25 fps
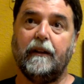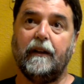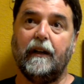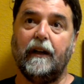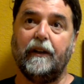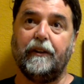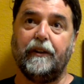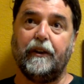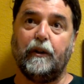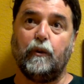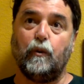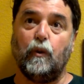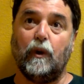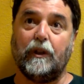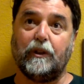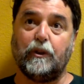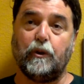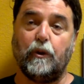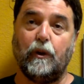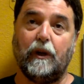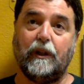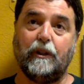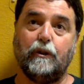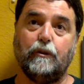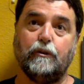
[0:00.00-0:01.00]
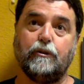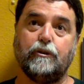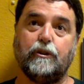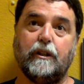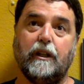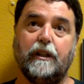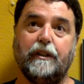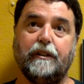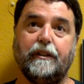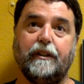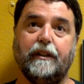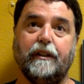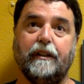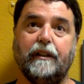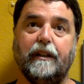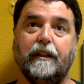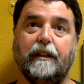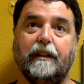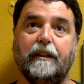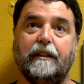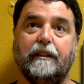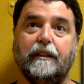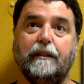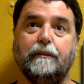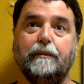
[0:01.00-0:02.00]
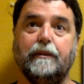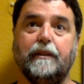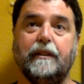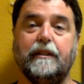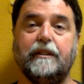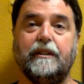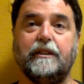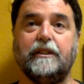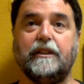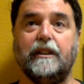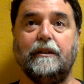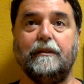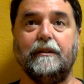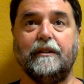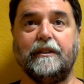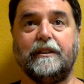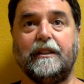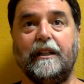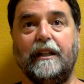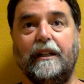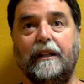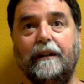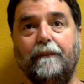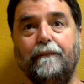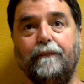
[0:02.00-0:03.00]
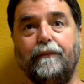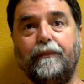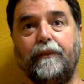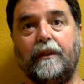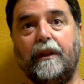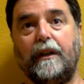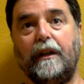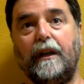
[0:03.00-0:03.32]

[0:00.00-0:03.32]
Hace cuatro años la izquierda independentista vasca